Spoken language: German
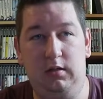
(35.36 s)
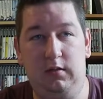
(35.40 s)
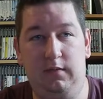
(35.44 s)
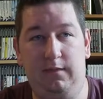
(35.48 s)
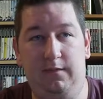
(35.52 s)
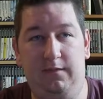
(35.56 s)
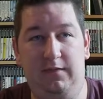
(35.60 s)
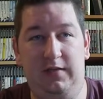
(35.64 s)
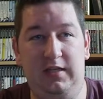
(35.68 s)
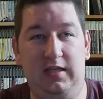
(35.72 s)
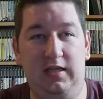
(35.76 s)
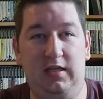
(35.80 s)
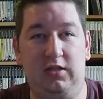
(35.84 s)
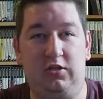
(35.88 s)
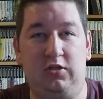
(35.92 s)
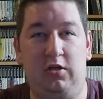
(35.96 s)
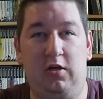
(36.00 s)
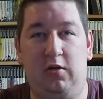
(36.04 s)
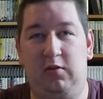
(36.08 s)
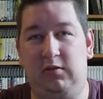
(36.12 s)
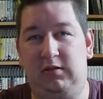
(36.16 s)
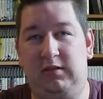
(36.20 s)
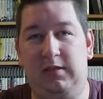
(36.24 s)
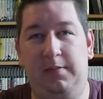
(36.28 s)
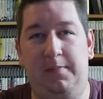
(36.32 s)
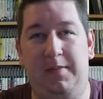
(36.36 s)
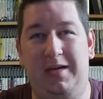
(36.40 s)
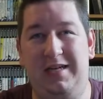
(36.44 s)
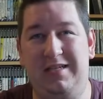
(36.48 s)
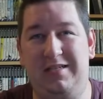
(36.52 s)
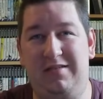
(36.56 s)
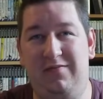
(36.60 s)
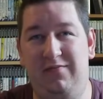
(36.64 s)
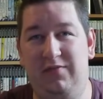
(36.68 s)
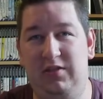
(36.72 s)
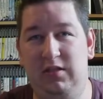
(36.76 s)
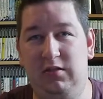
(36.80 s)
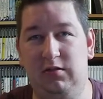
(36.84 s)
Wie ihr schon aus den
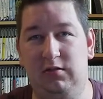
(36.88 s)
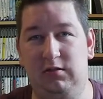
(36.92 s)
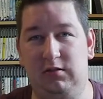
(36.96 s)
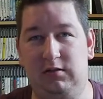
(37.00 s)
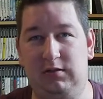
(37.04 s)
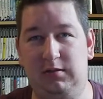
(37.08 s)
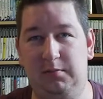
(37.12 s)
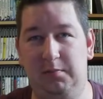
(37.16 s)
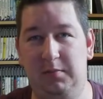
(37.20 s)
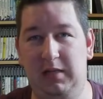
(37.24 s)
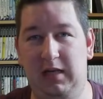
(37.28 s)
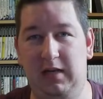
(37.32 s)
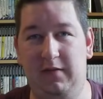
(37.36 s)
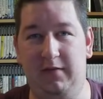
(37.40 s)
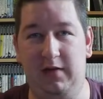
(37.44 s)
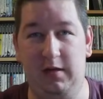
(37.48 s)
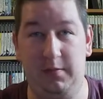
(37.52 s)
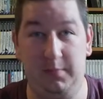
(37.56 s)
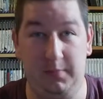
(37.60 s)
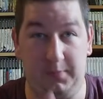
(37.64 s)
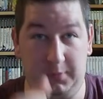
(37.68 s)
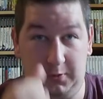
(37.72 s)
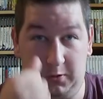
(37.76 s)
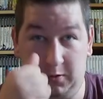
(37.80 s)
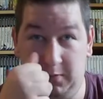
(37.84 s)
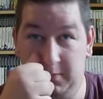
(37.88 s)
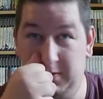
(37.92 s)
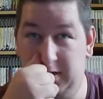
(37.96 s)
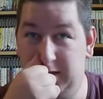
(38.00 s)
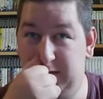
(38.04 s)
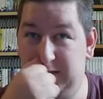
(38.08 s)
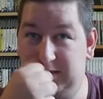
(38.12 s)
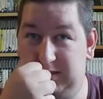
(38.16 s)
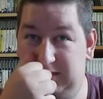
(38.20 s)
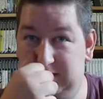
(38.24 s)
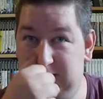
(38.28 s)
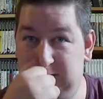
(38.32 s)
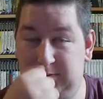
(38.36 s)
meisten Videos mittlerweile mitbekommen
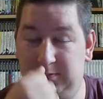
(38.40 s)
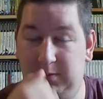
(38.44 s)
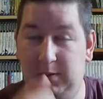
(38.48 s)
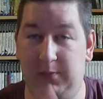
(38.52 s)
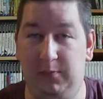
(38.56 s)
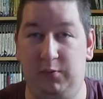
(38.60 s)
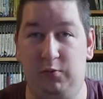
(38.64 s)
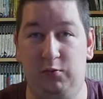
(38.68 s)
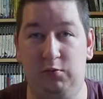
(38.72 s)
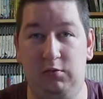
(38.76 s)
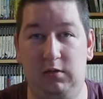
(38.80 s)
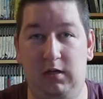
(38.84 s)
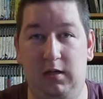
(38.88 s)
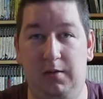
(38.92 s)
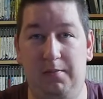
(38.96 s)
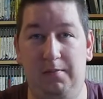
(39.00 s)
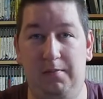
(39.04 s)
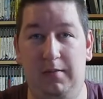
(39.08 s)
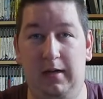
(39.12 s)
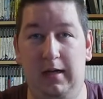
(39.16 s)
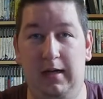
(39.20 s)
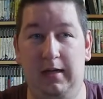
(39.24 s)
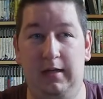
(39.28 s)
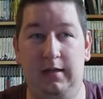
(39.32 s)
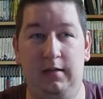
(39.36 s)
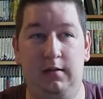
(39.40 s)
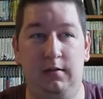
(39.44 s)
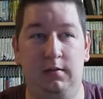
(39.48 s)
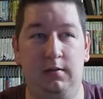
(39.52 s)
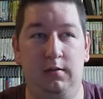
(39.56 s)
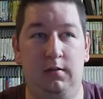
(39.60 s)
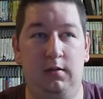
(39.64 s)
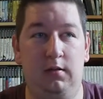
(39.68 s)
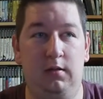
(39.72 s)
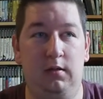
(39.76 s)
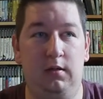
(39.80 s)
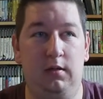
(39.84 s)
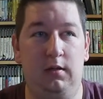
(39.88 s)
habt, ist mein Bruder mein
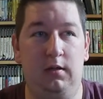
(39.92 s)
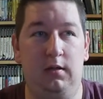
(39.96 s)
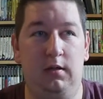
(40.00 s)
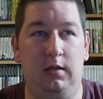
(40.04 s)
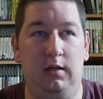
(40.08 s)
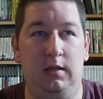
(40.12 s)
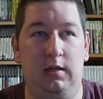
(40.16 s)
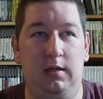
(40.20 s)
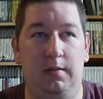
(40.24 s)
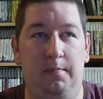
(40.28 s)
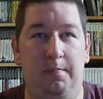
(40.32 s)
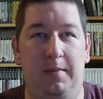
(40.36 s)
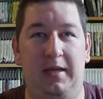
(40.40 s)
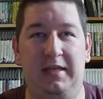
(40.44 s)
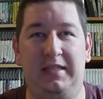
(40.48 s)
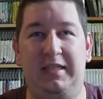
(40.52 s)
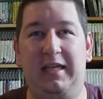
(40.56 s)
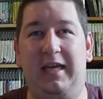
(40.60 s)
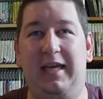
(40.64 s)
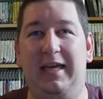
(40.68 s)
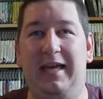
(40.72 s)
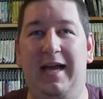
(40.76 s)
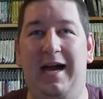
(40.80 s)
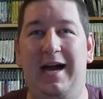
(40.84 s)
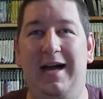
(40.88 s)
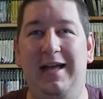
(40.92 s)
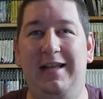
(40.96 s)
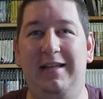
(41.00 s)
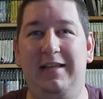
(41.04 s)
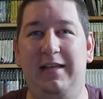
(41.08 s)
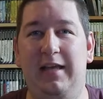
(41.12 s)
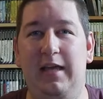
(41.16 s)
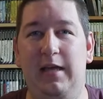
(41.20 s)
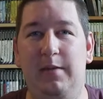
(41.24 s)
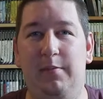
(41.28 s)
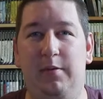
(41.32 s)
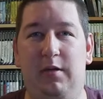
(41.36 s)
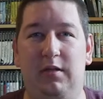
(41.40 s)

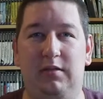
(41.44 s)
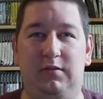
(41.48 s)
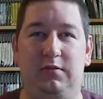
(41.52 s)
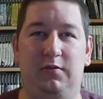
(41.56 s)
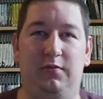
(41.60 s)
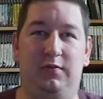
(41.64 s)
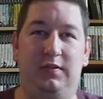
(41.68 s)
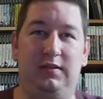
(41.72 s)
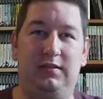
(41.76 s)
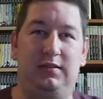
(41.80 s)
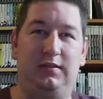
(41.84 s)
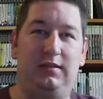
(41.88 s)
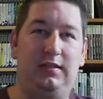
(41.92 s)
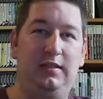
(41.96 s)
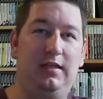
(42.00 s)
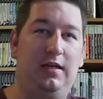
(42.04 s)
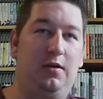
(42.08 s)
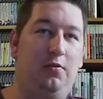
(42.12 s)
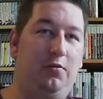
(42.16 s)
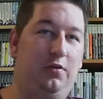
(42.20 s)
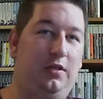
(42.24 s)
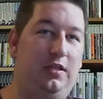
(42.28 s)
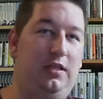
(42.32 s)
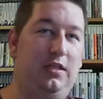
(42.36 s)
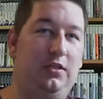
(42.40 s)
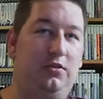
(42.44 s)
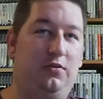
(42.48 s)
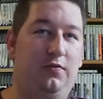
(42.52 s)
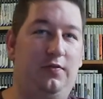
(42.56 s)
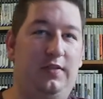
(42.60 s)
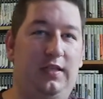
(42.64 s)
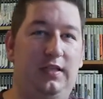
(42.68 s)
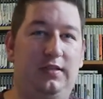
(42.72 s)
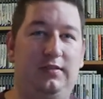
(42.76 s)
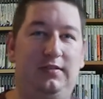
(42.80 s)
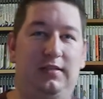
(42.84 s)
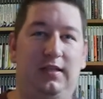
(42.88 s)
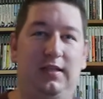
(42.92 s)
Materialgeber, so wie es ihr auch hier schon
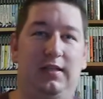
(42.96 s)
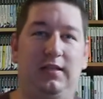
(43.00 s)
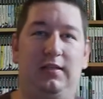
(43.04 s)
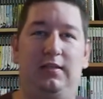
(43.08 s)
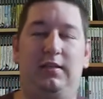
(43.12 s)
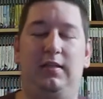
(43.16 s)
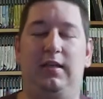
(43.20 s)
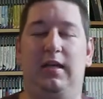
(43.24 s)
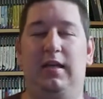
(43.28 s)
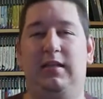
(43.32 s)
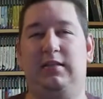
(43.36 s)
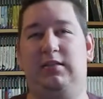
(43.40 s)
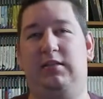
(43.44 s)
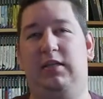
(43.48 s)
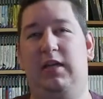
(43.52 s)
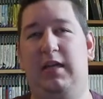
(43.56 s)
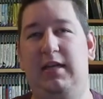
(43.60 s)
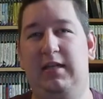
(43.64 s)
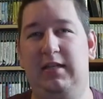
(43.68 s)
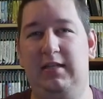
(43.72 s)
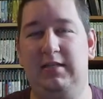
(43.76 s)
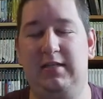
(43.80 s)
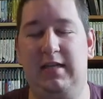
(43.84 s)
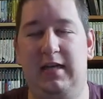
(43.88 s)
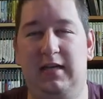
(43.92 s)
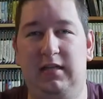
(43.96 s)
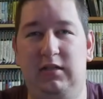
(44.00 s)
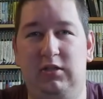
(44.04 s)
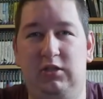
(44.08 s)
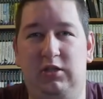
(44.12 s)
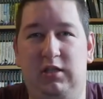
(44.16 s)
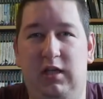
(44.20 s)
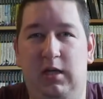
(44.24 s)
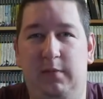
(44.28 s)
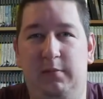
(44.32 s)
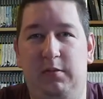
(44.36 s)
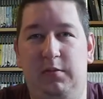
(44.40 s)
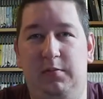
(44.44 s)
wieder seht. Hier hat sich einiges
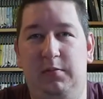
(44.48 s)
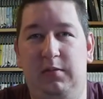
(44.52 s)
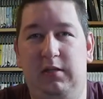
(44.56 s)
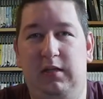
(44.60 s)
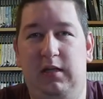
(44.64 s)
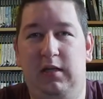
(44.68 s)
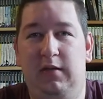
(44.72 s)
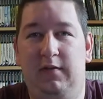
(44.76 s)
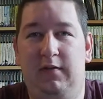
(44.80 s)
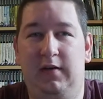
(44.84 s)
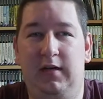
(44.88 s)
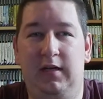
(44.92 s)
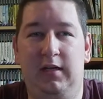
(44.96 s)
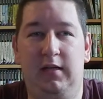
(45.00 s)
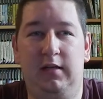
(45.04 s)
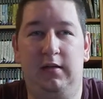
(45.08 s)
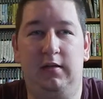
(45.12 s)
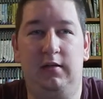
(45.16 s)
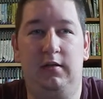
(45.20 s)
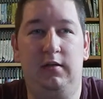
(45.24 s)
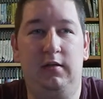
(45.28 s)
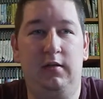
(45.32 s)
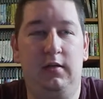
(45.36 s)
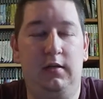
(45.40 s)
angestapelt mittlerweile.